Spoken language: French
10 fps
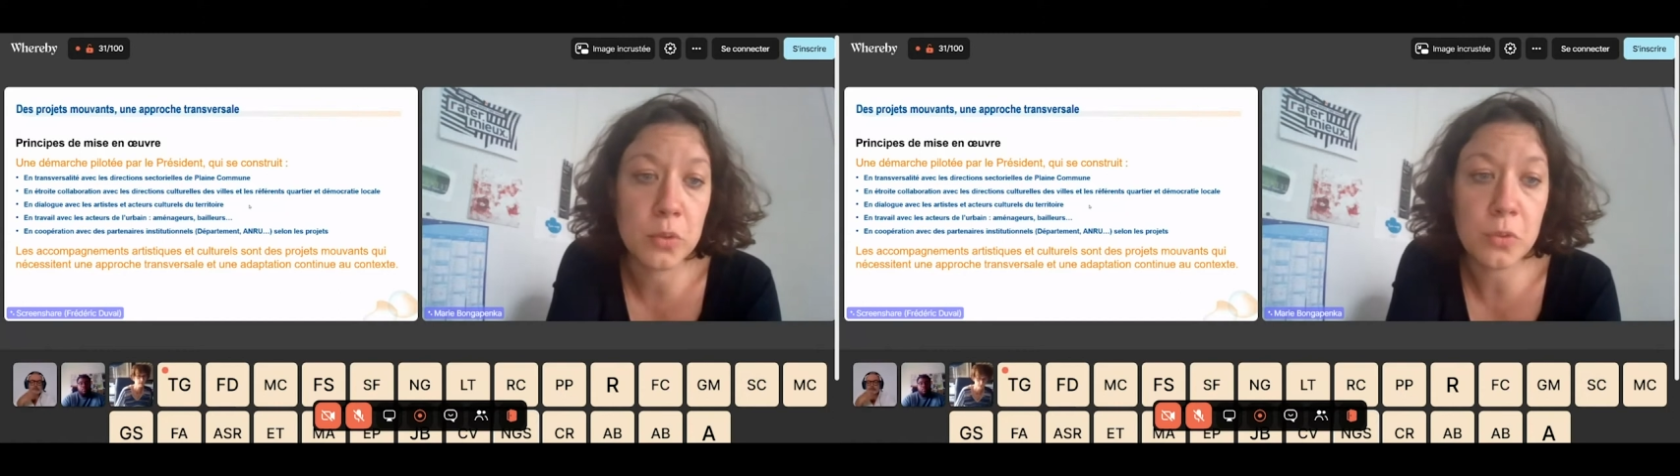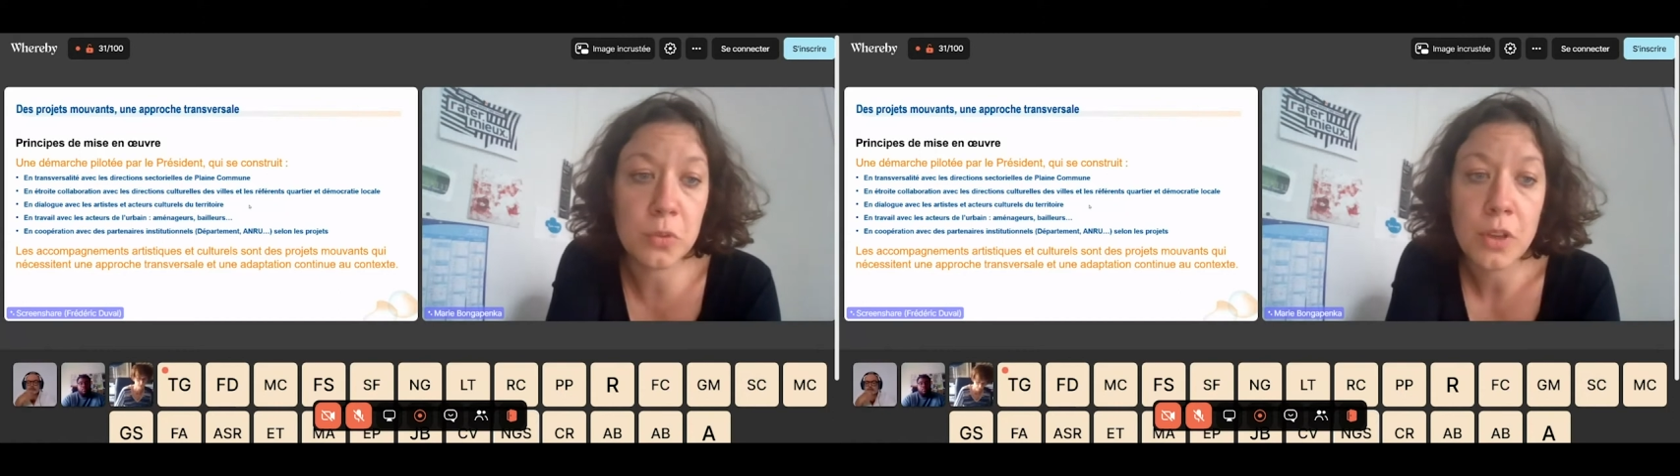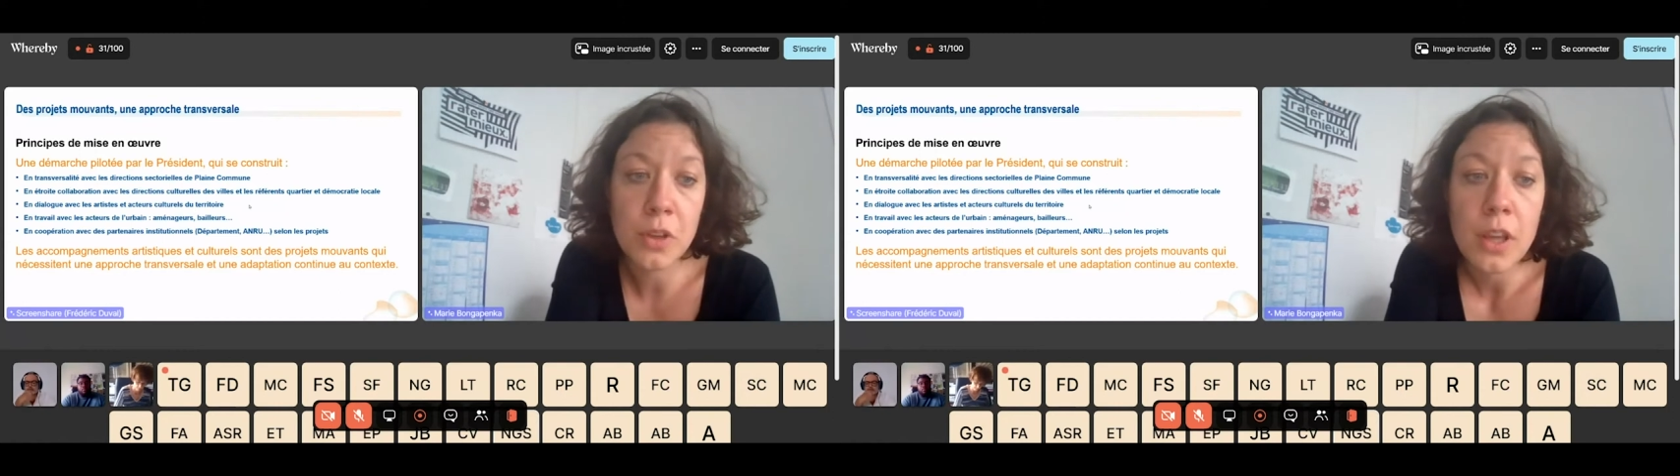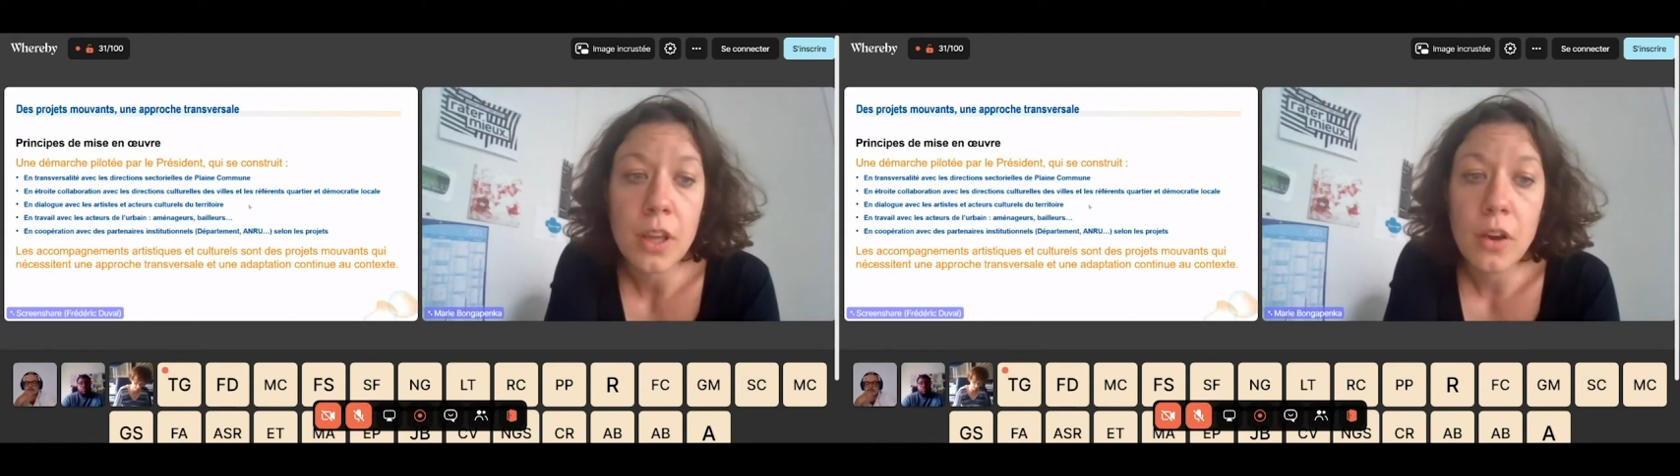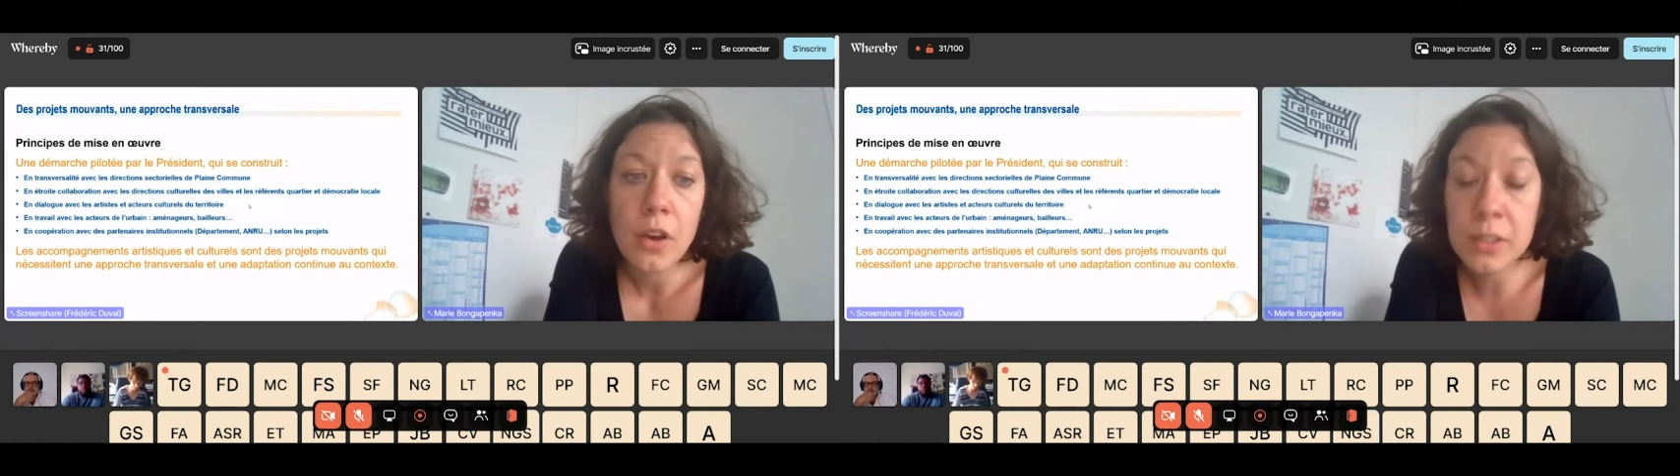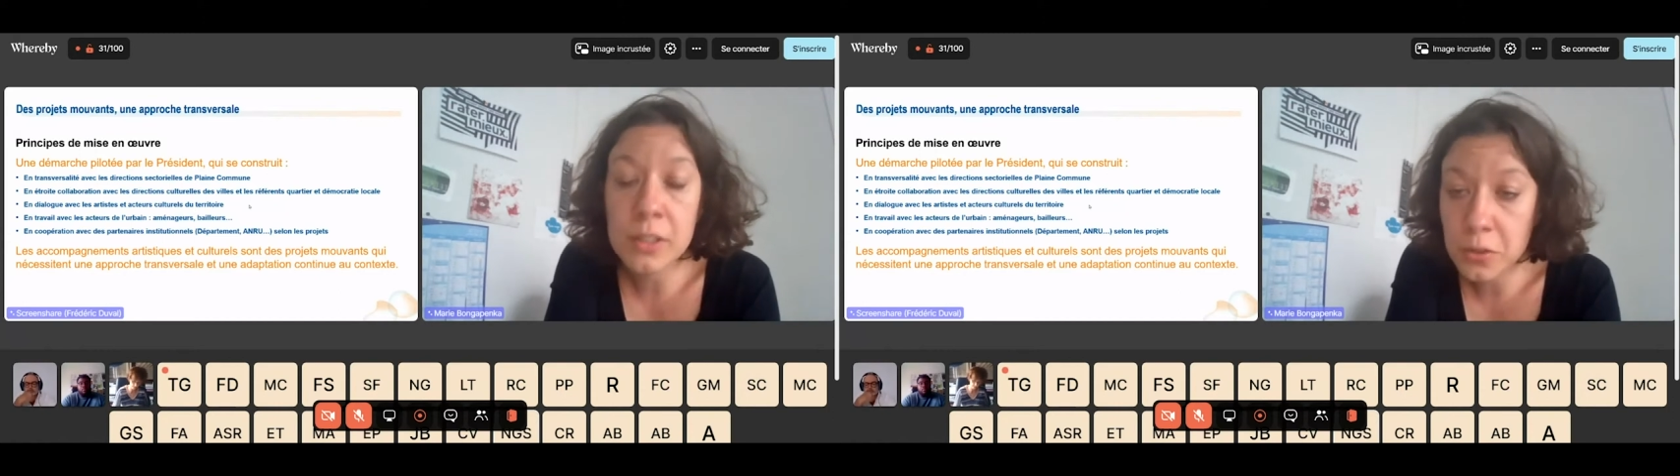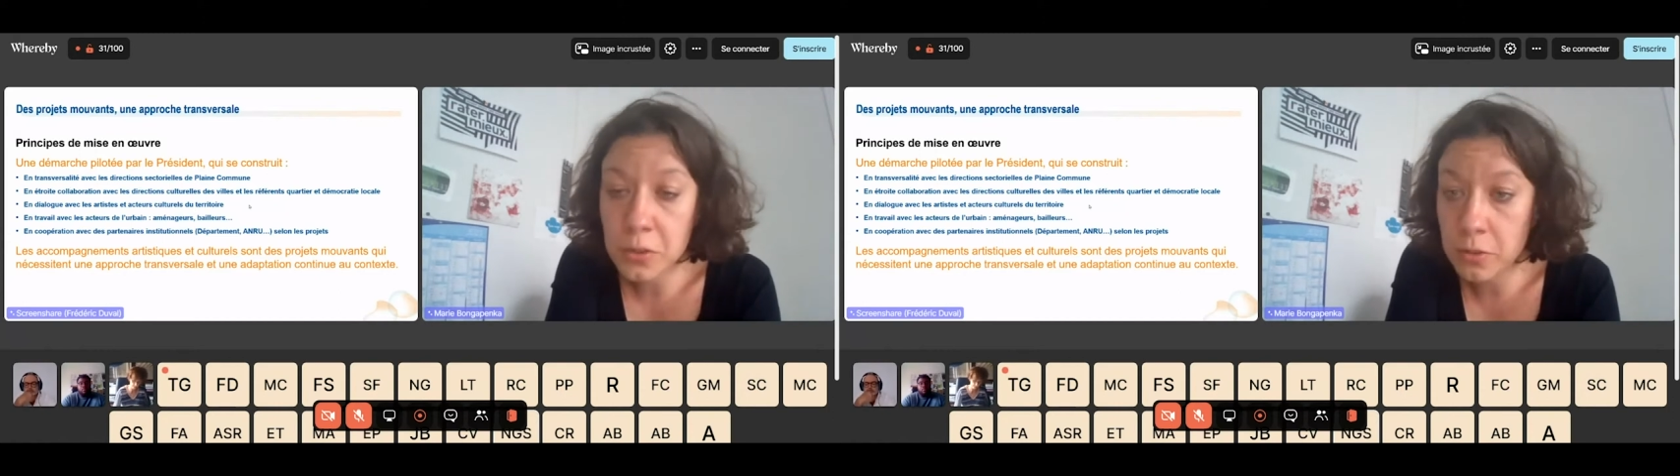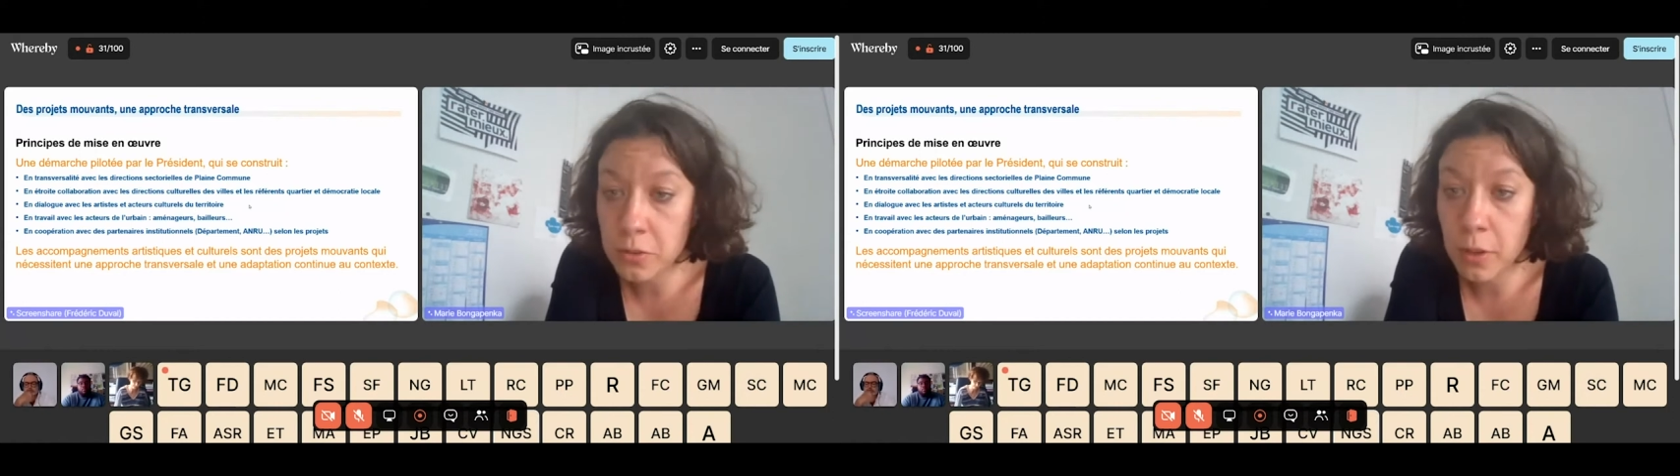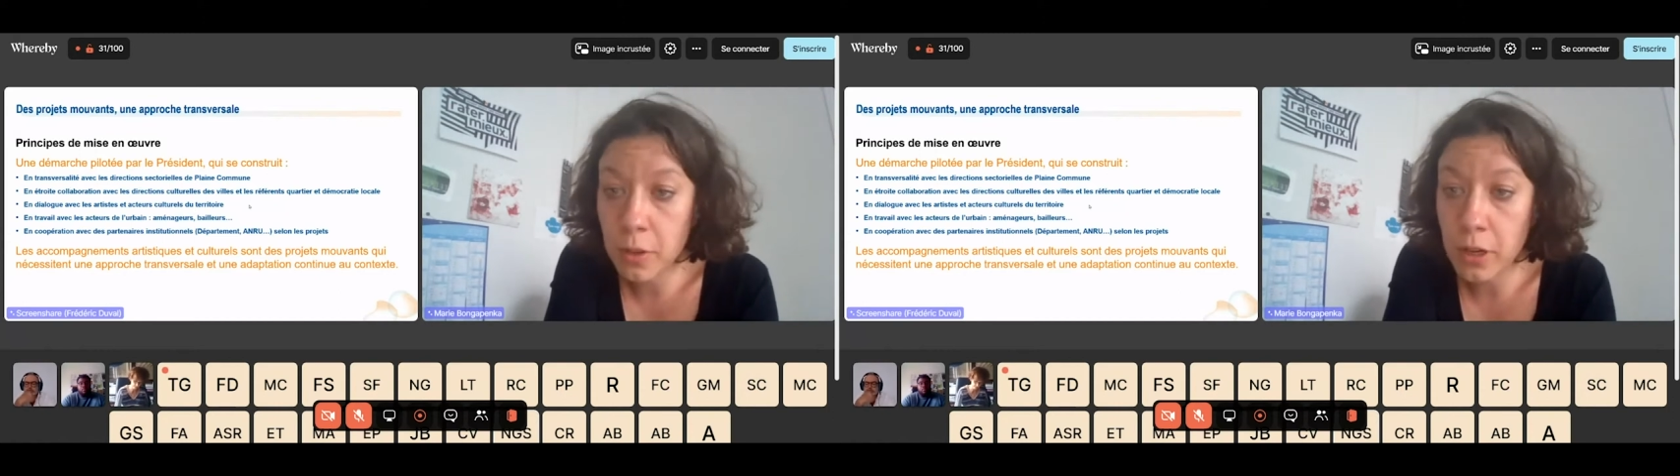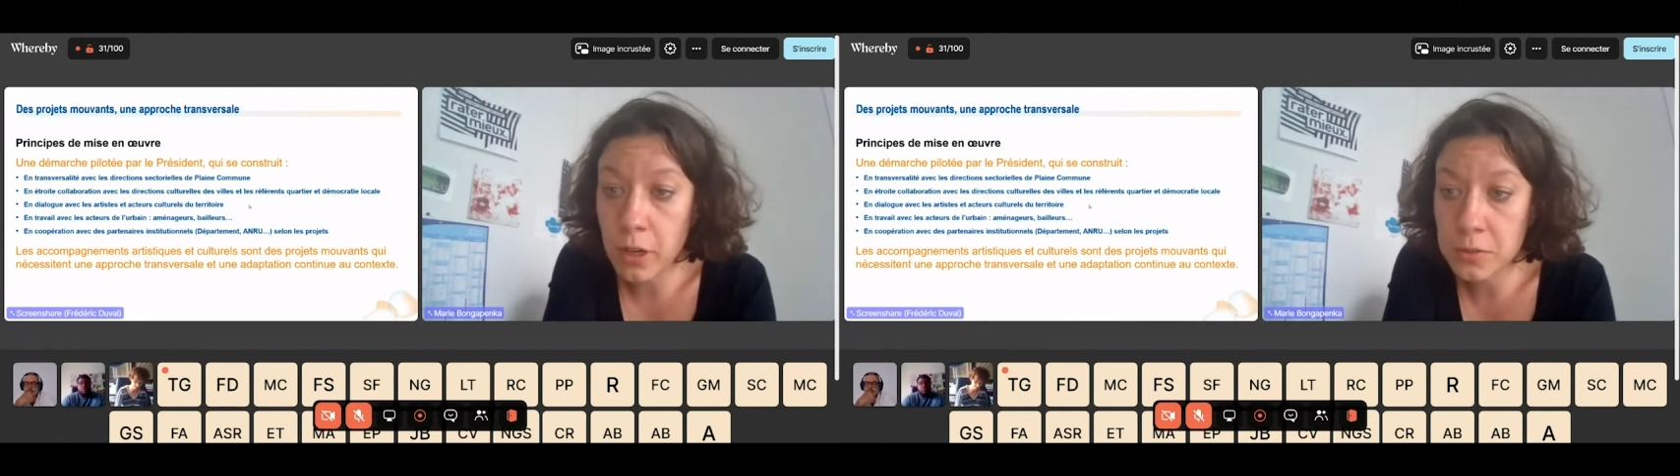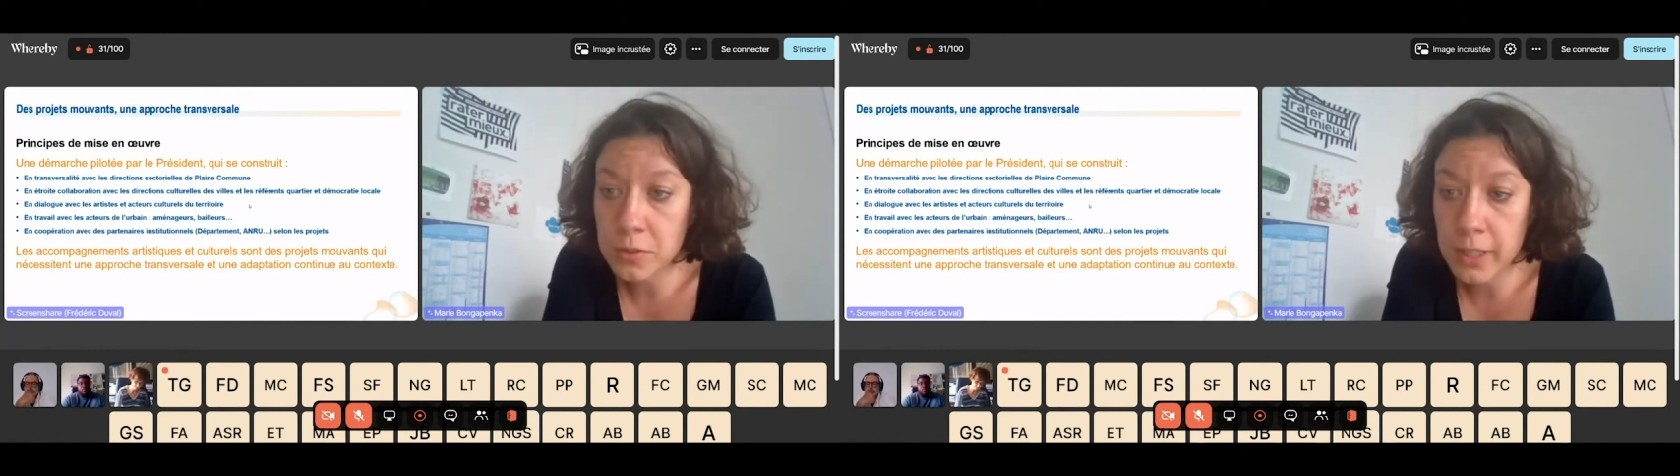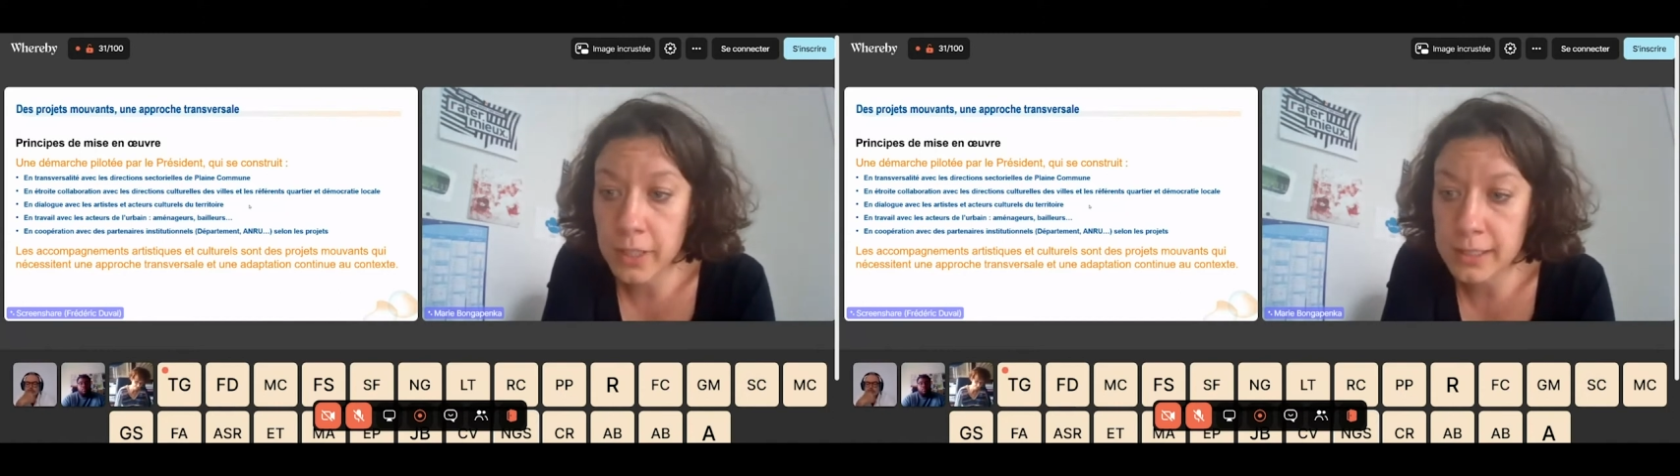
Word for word: commune, en étroite collaboration avec